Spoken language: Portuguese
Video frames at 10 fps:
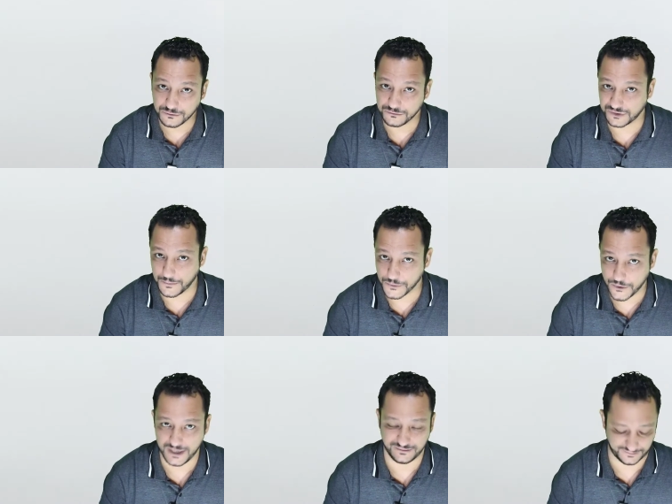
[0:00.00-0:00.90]
não são
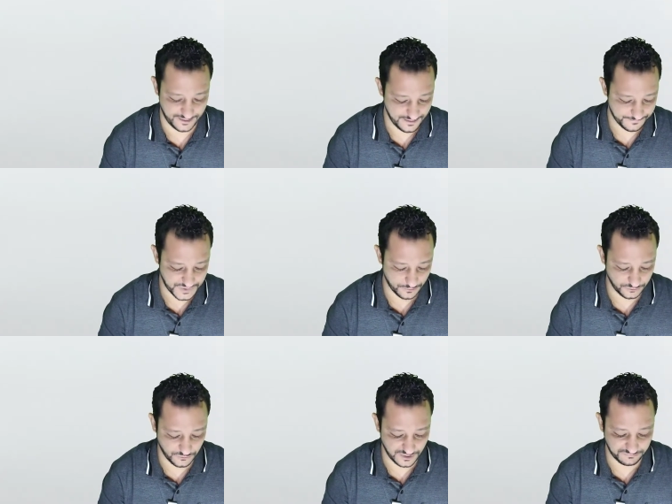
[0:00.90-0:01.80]
dois? Então,
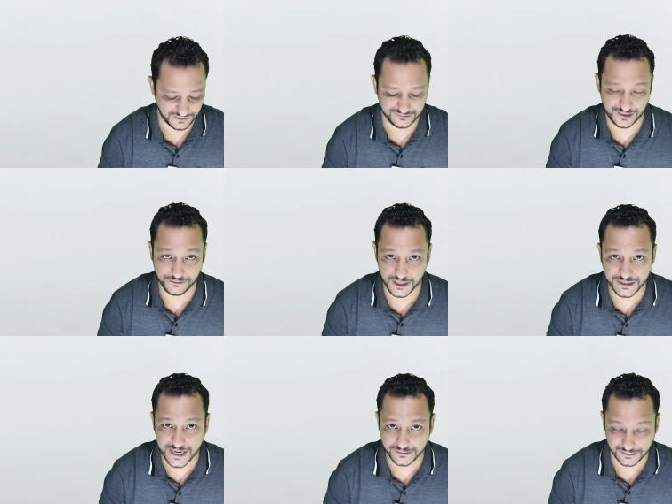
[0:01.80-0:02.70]
duas vezes
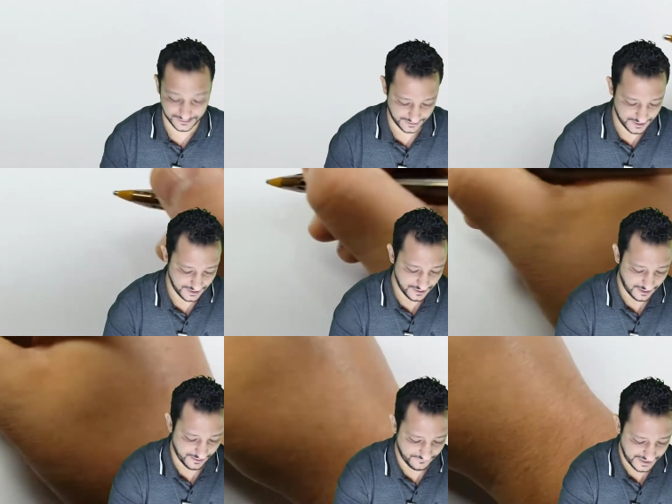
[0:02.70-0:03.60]
180. Ah
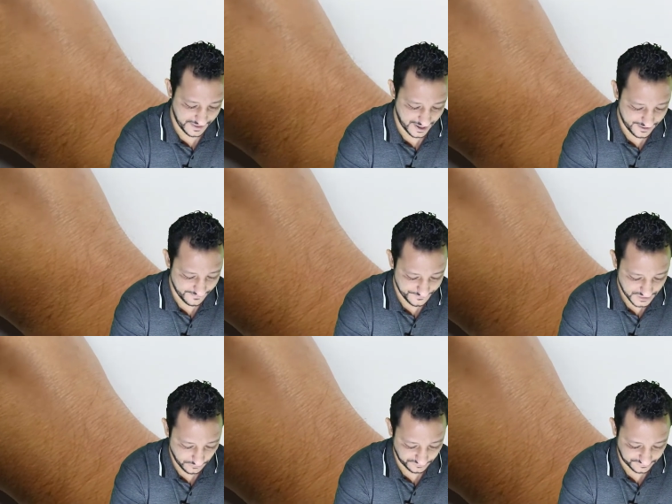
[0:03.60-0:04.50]
lá, vai dar
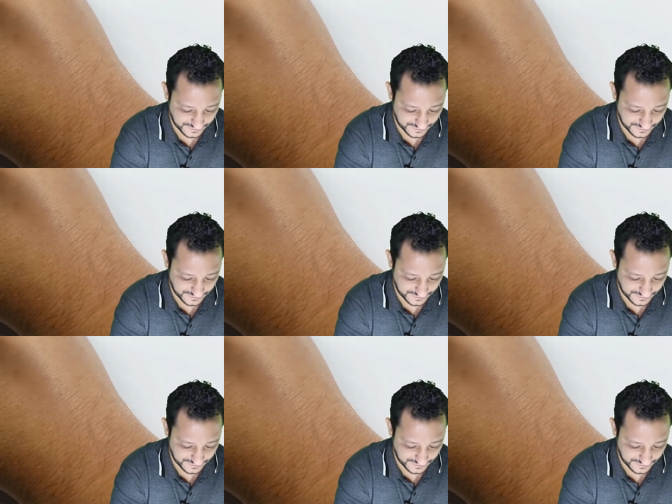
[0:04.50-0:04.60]
os